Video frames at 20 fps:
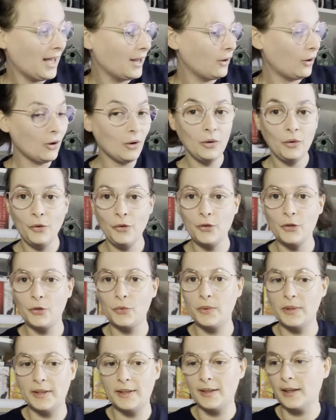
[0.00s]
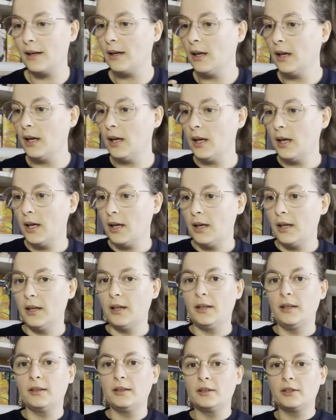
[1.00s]
Alors ensuite,
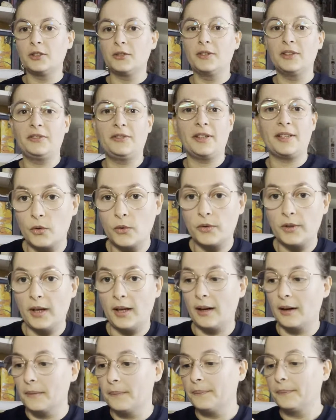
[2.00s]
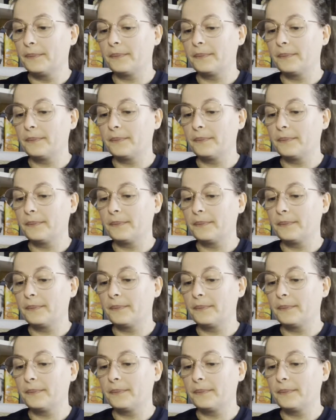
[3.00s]
je vais faire ce tas-là.